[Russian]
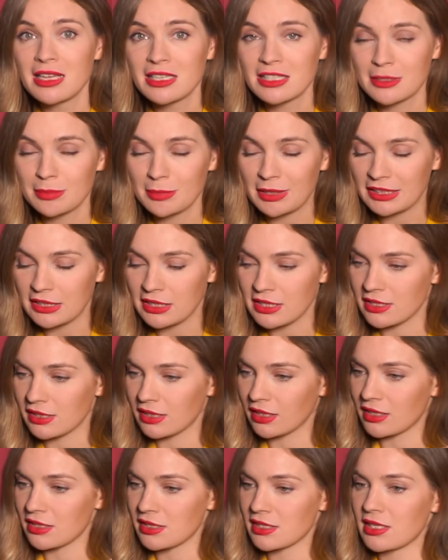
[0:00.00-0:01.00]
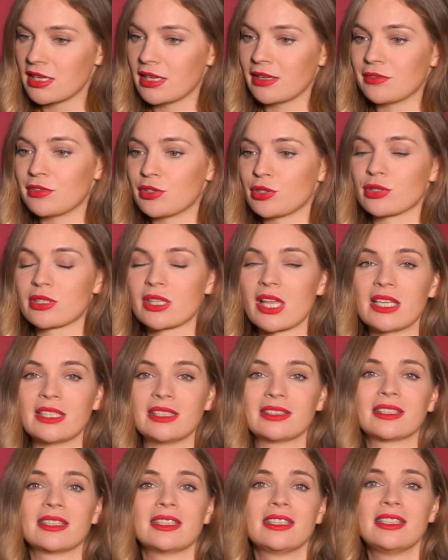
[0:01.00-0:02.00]
Смотрите до конца, и все
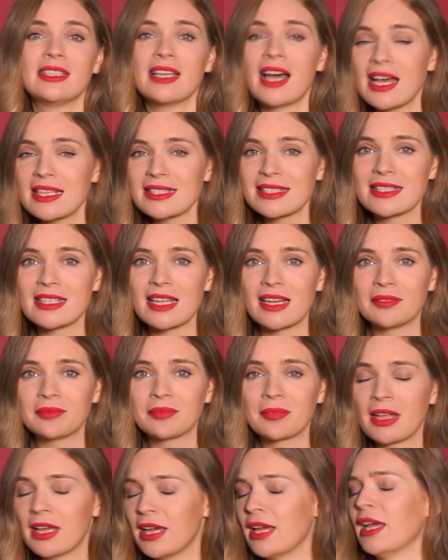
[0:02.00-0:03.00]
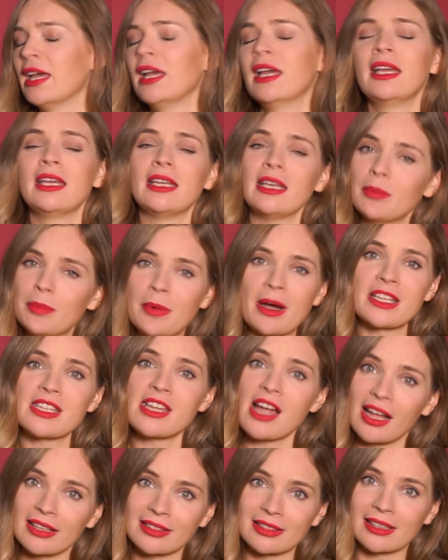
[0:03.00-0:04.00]
станет ясно и
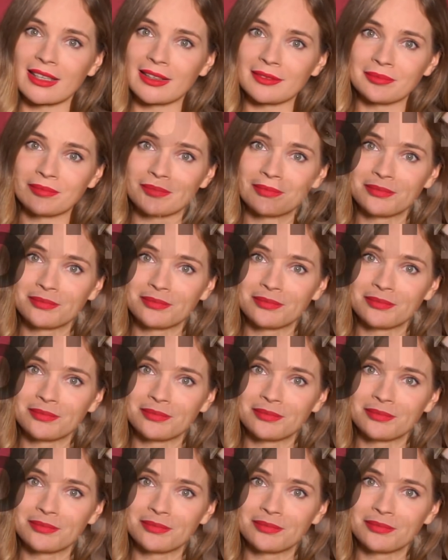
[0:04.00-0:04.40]
понятно.